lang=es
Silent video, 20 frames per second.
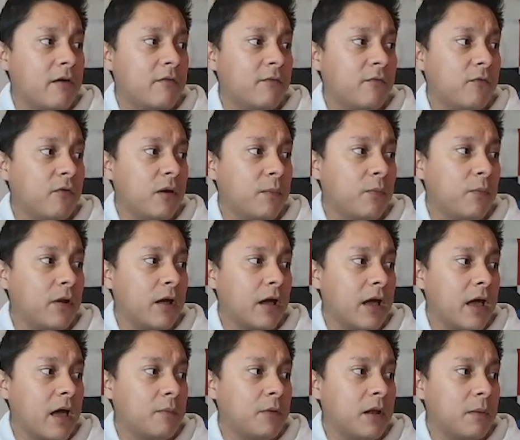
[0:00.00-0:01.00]
fue por acá,
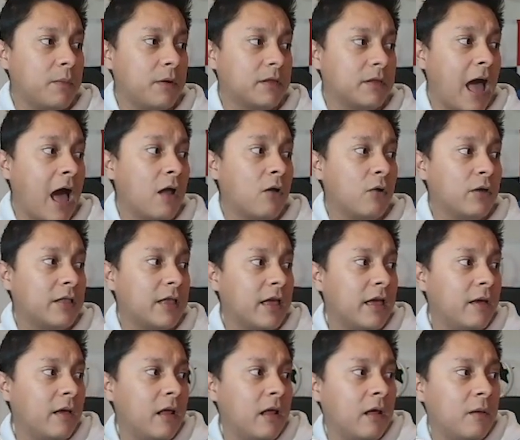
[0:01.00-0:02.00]
mira. ah, no,
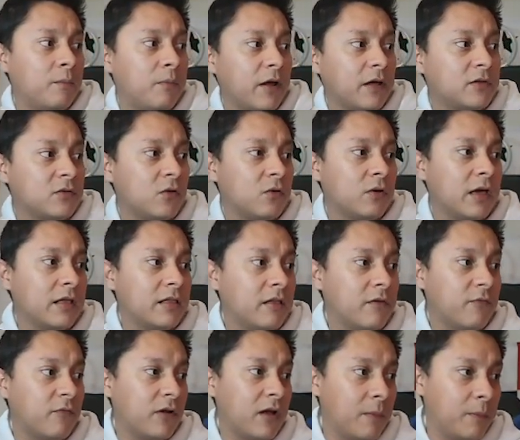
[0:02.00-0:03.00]
este eh, price este
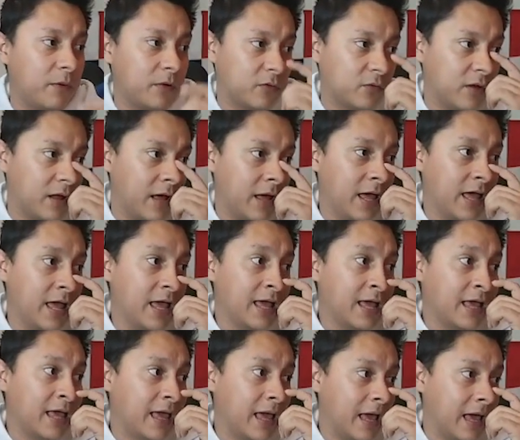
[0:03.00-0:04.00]
fue la persona
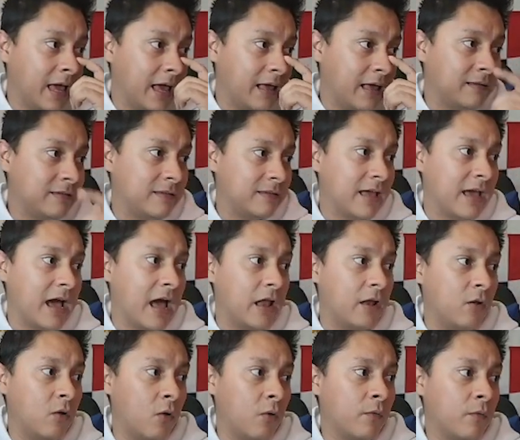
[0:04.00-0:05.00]
que se
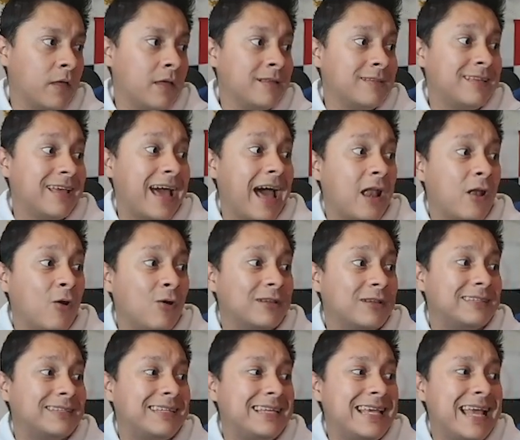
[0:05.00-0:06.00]
ganó. Se ganó
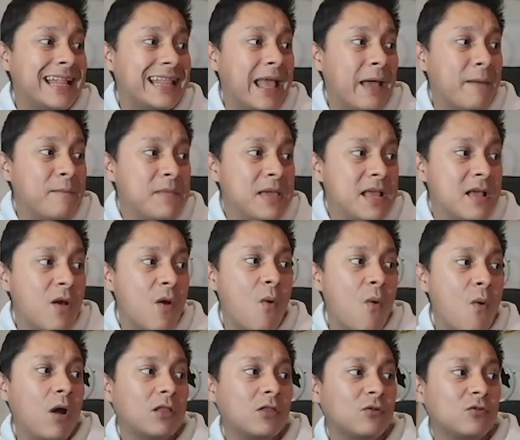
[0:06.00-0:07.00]

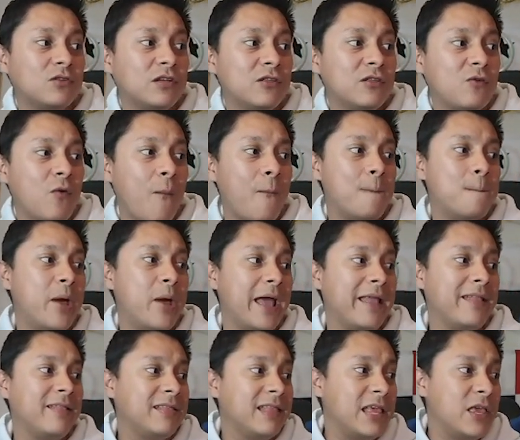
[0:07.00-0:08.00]

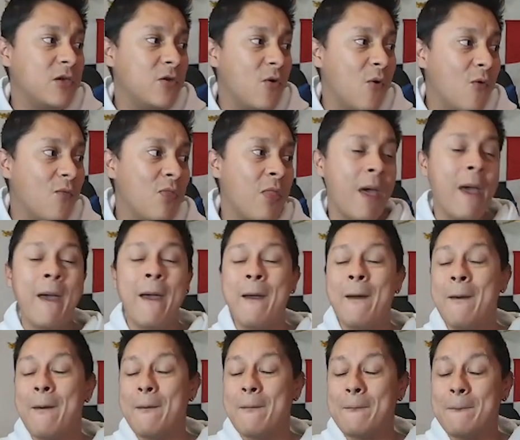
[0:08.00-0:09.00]
7.421
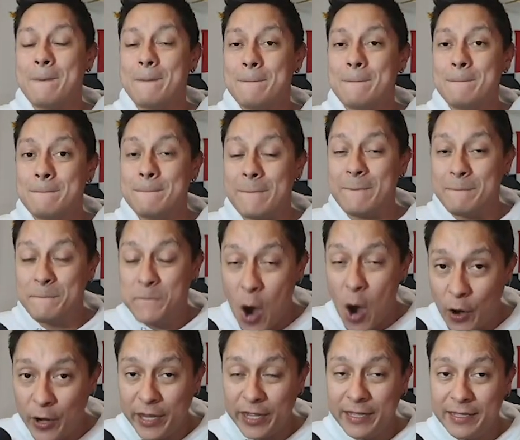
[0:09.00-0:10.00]

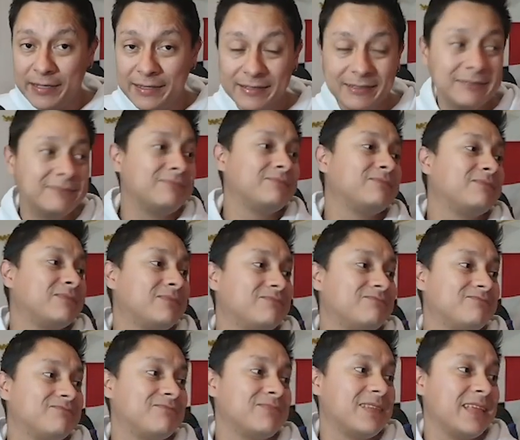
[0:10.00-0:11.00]
Bunny.
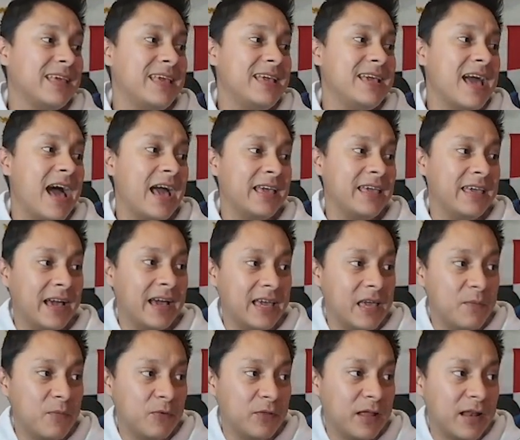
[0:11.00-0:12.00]
Y, ah, y aquí
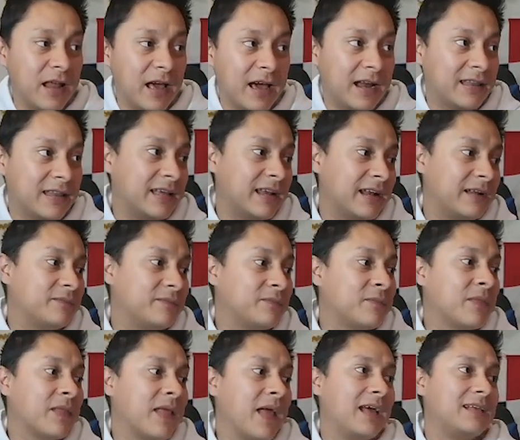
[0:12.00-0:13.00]
ponen la cartera.
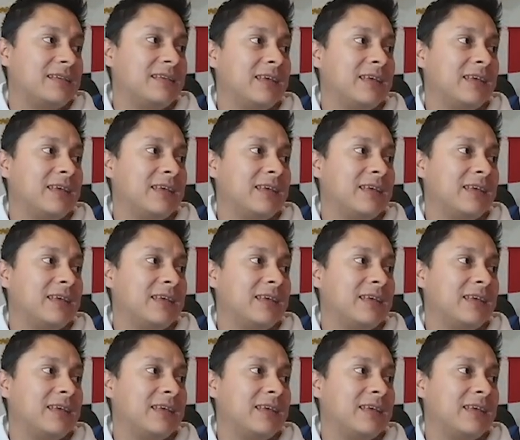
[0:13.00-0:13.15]
Así